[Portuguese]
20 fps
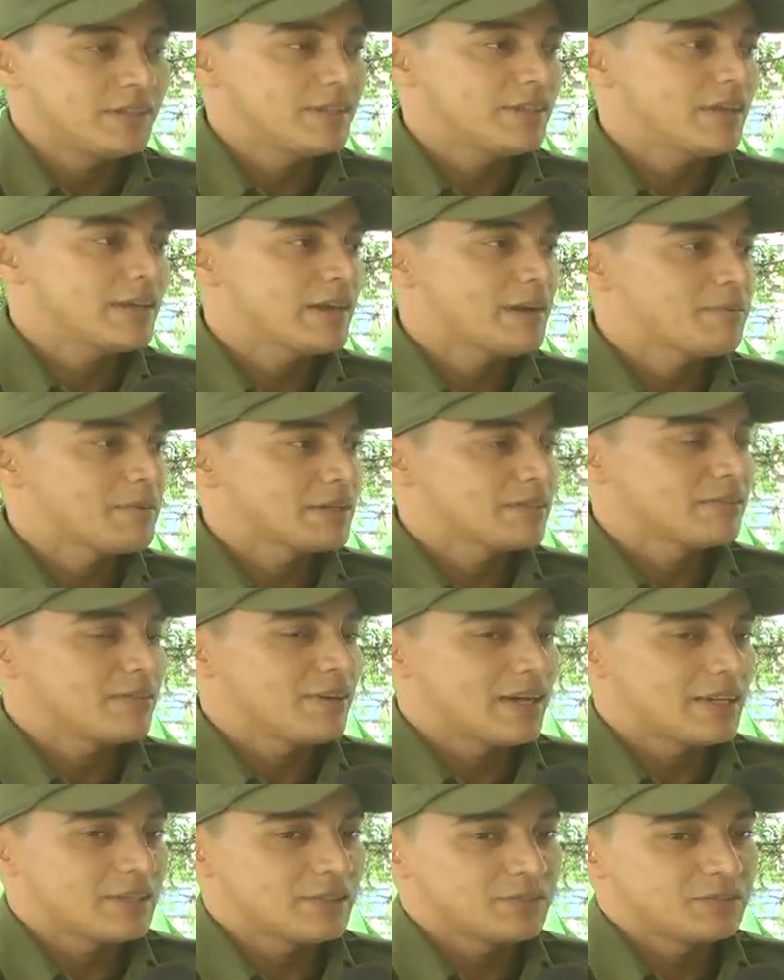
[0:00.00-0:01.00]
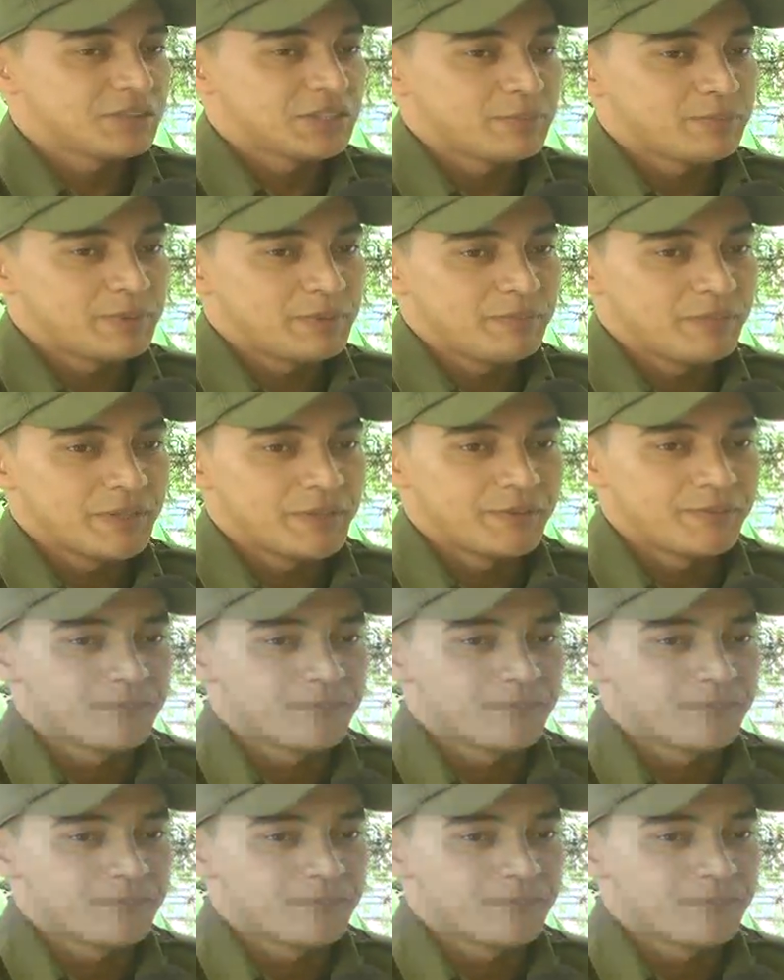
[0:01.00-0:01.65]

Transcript: E a madrugada do dia 1.